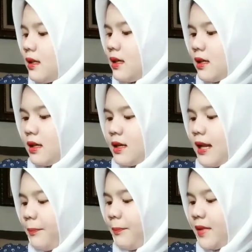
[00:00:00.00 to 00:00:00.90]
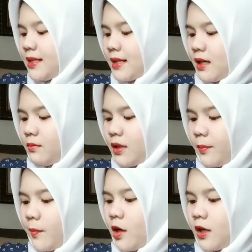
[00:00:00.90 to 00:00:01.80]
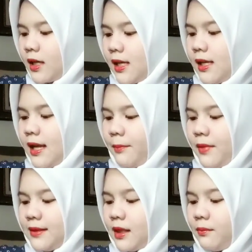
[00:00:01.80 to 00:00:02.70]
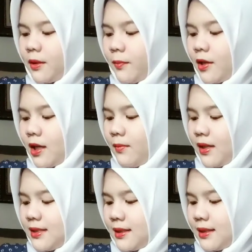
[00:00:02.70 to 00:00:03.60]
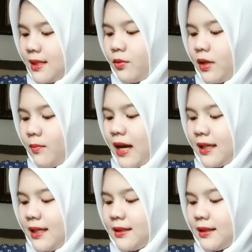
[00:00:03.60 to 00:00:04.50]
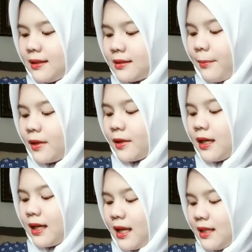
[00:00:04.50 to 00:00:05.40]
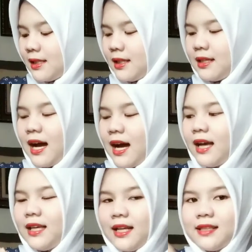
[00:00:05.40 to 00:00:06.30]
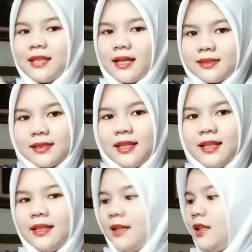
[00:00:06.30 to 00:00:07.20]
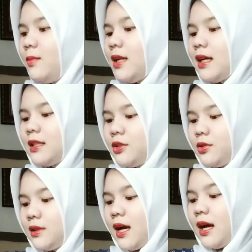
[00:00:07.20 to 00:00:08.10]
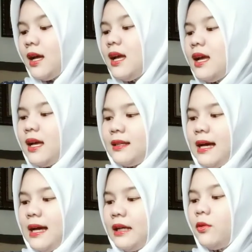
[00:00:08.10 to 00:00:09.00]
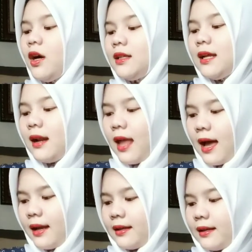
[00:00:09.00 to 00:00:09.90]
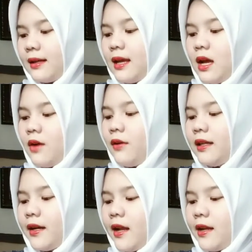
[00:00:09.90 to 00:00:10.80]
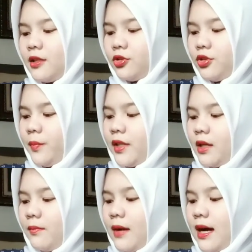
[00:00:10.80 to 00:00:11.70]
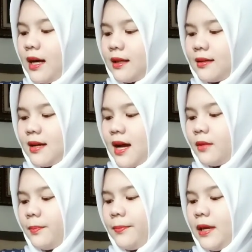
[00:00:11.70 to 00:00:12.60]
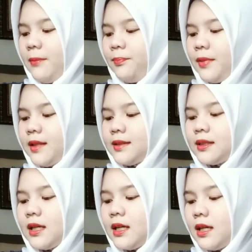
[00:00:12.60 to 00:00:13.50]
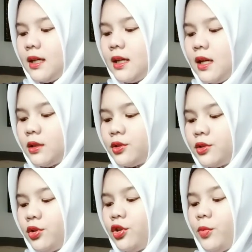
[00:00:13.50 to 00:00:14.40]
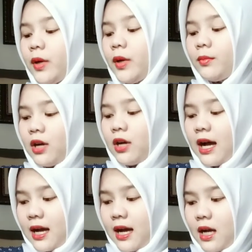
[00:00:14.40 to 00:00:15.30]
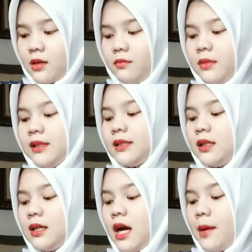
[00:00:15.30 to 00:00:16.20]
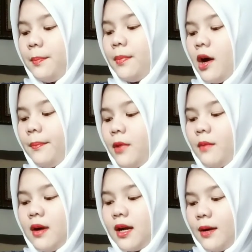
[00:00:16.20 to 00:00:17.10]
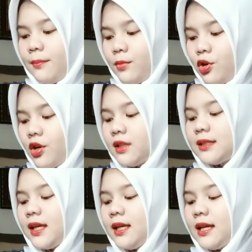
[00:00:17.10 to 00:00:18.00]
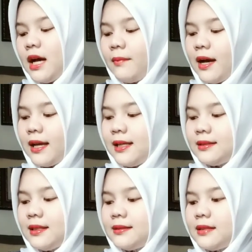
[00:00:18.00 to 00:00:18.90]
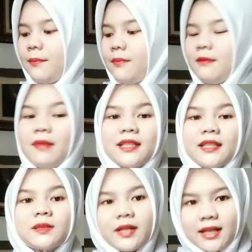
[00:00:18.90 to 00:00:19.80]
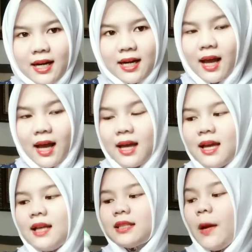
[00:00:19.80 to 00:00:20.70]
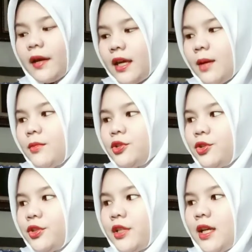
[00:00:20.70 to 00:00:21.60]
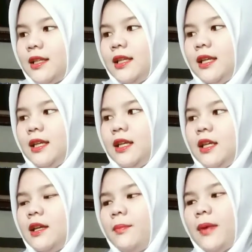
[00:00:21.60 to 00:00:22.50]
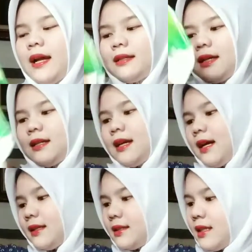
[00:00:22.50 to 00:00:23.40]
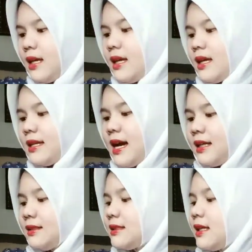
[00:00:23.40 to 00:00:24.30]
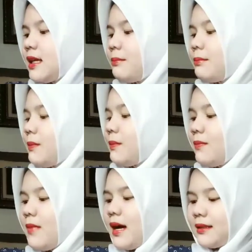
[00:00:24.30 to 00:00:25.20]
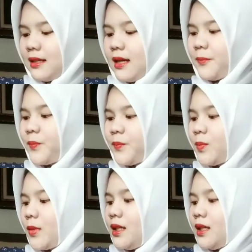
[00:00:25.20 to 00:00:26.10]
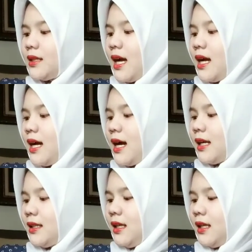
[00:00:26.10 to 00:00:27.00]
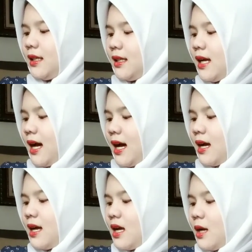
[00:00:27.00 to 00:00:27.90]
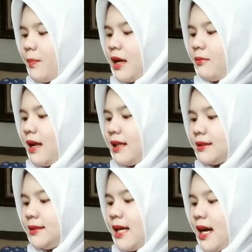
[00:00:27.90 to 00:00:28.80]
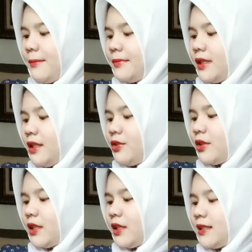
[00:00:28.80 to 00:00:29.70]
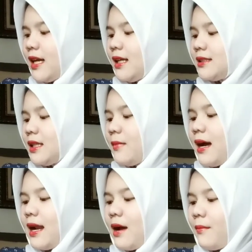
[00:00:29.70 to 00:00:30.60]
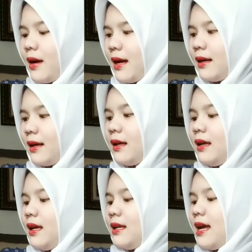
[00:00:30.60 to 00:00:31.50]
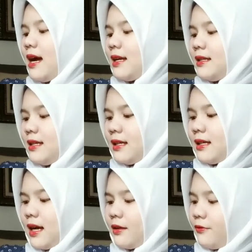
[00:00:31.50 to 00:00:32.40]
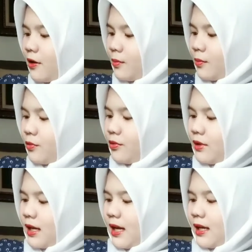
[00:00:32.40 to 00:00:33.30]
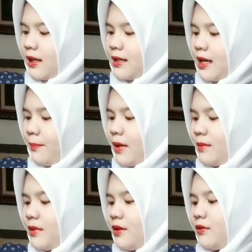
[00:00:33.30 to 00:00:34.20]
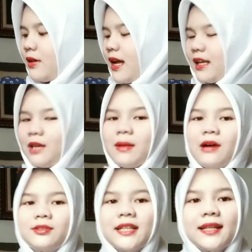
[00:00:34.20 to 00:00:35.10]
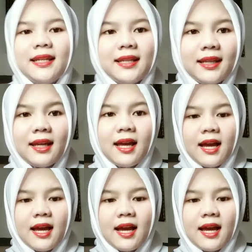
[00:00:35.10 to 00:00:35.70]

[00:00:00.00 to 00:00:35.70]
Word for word: eh, lapisan berpori lapisan berpori menjaga kulit bayi tetap kering cegah iritasi jadi dibilang gitu ya dan wonderline Wonderland itu menyebarkan pipis ke seluruh permukaan, mencegah popok menggembung sehingga bayi tetap bebas bergerak. Sama kayak motonya yang di depan kan guys. Dan serap lebih banyak. Tahan hingga 14 jam tidur nyenyak semalaman. Dan dengan formula yang dapat mengurangi bau. Jadi ini